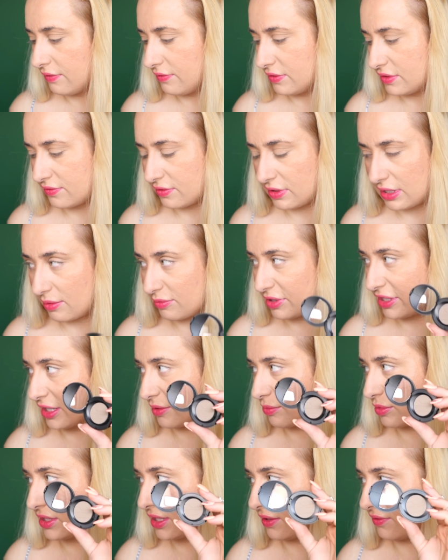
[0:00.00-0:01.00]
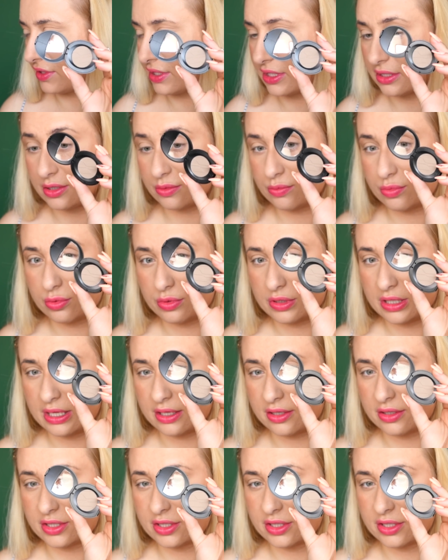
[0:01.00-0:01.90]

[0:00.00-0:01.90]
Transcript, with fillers: więc wolałam jednak postawić na ten puder,